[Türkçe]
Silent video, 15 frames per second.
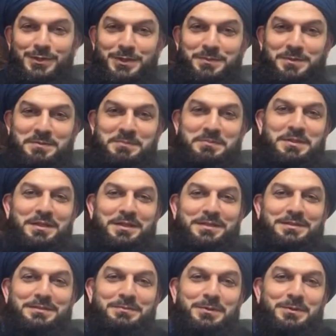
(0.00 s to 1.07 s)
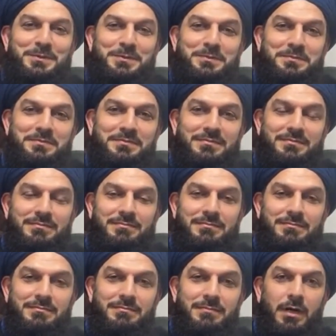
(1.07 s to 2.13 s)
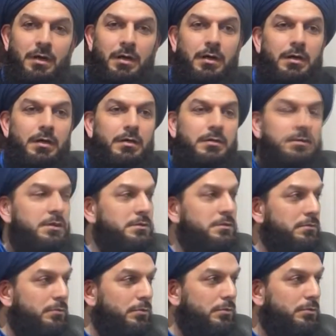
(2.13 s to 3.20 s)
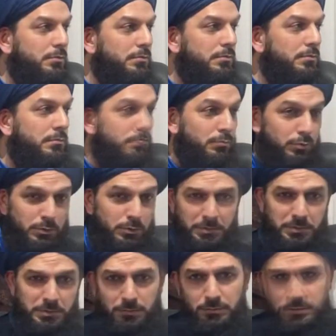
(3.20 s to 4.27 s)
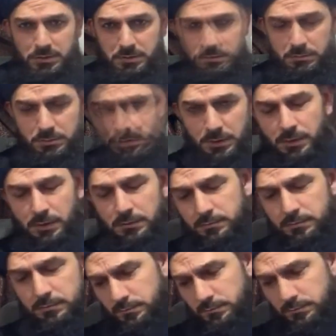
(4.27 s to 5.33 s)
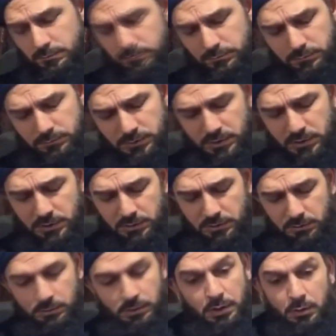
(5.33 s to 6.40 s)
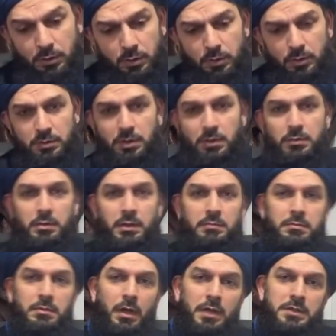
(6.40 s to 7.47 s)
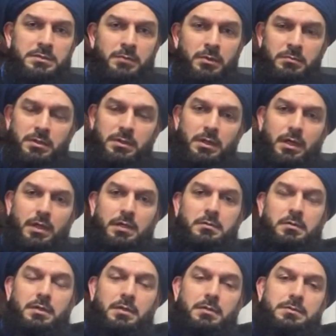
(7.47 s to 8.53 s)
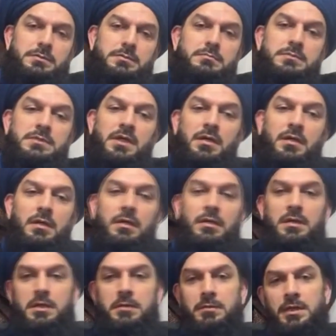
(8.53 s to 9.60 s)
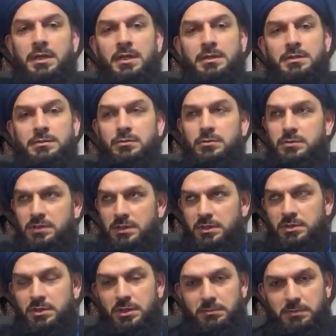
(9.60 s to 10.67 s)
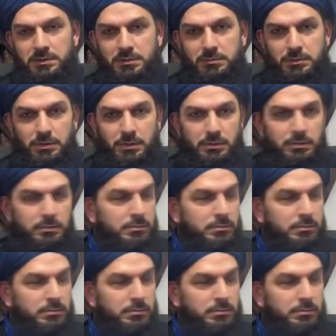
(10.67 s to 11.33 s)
Dedi ki benim e-mail adresim yok. Aa nasıl yok? Öyle bir teknoloji şirketten e, yok de ben lazım olmadı yani e-mail adresi. E-mail adresin yoksa seni işe alamayız demişler.